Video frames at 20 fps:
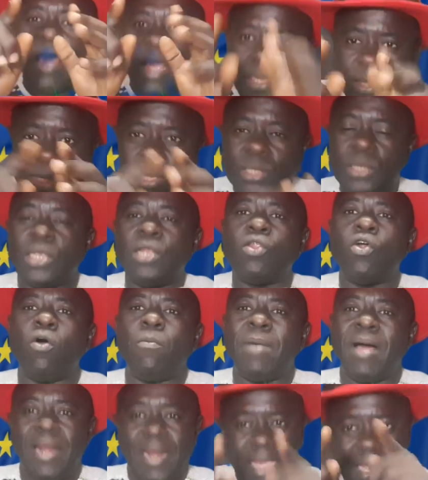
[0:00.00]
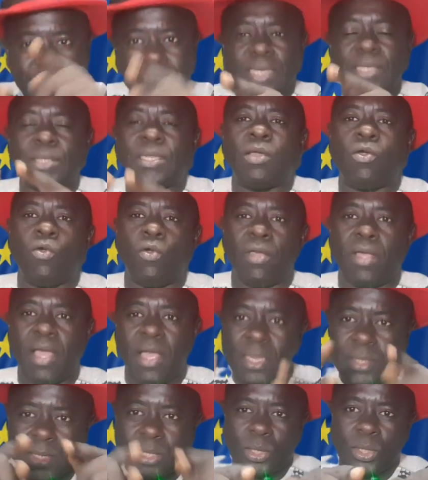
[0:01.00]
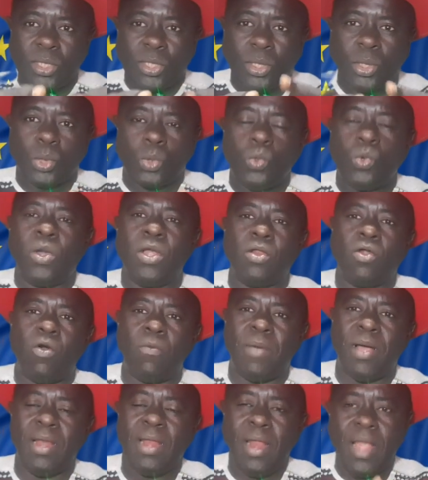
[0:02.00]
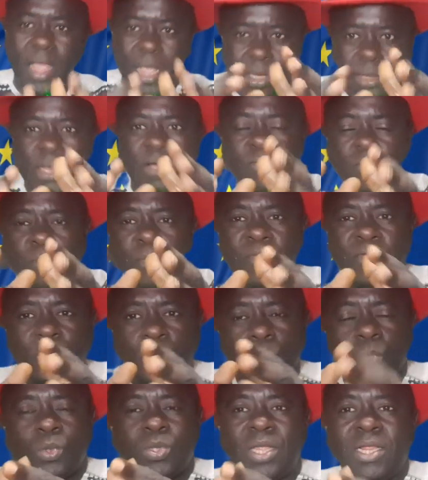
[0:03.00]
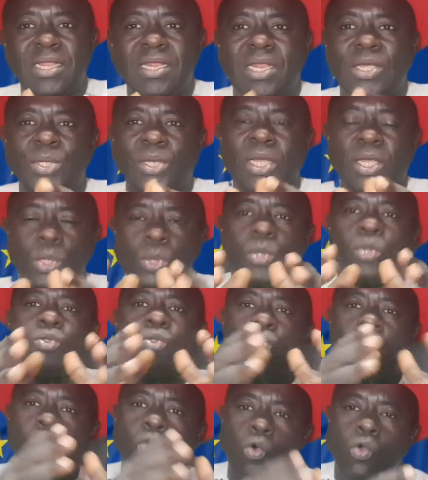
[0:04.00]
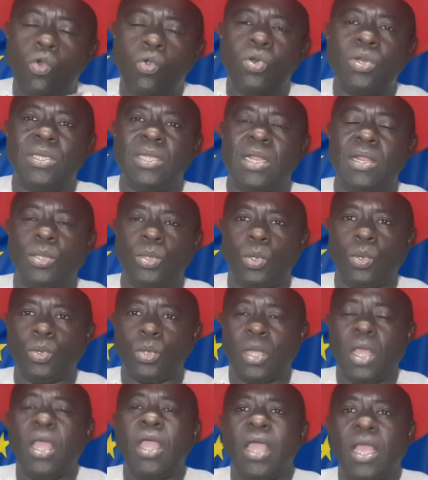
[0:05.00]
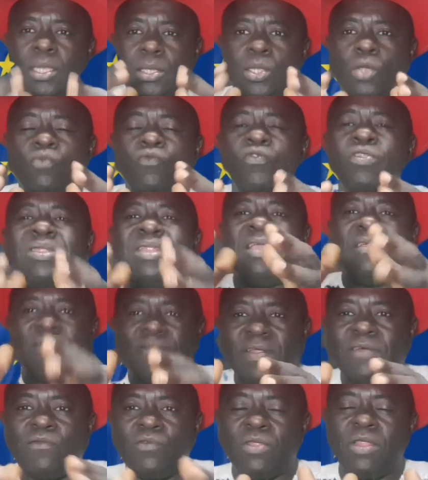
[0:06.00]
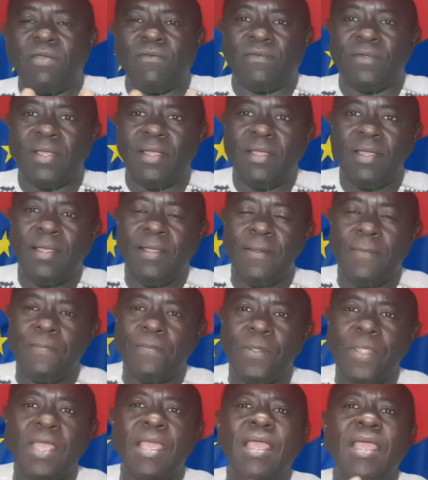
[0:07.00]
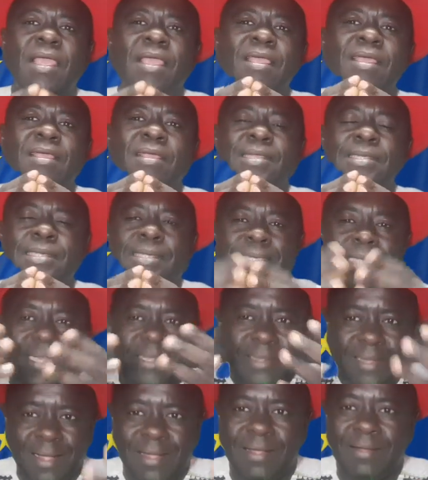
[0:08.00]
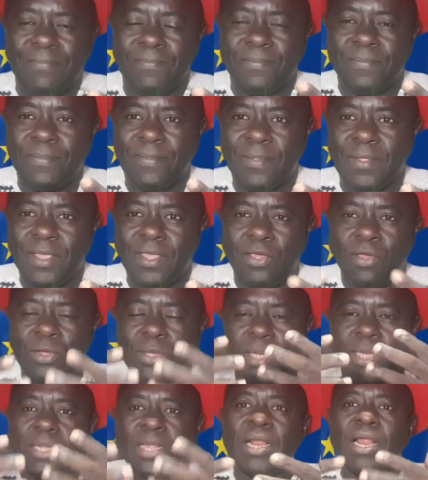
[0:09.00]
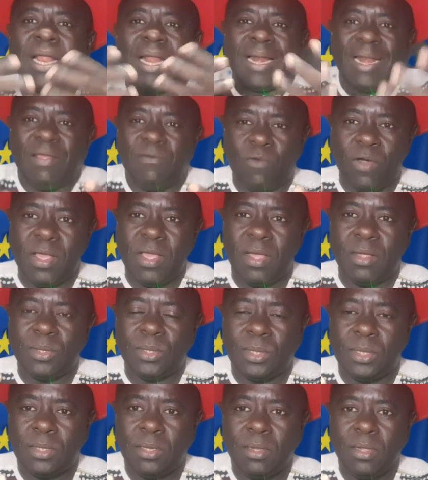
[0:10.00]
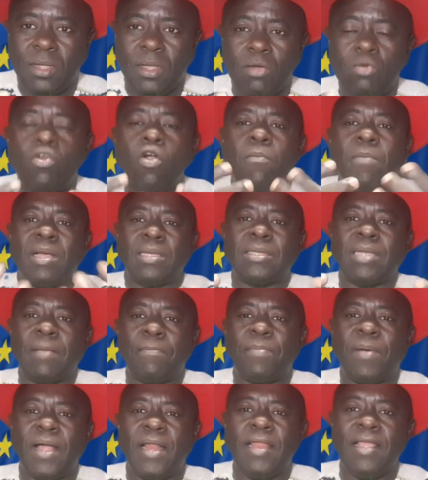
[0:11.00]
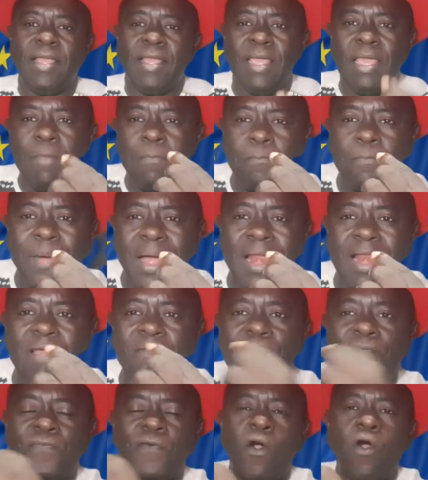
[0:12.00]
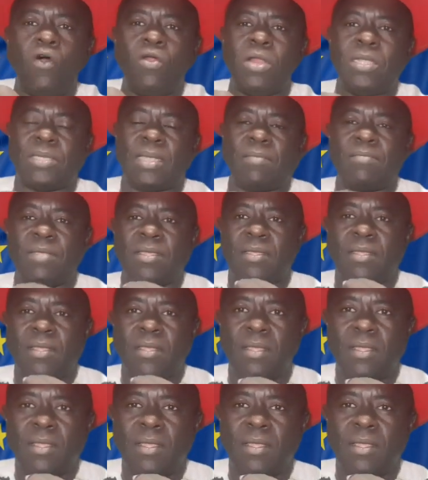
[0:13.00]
Est-ce que c'est normal? Est-ce que c'est cohérent? Est-ce que ce discours est normal? Est-ce que vous pouvez soutenir les gens qui sont en train de coloniser les autres? Est-ce que vous devrez, vous devrez? Et certains, qui ont une certaine clairvoyance, commencent à parler et parler fort, les amis.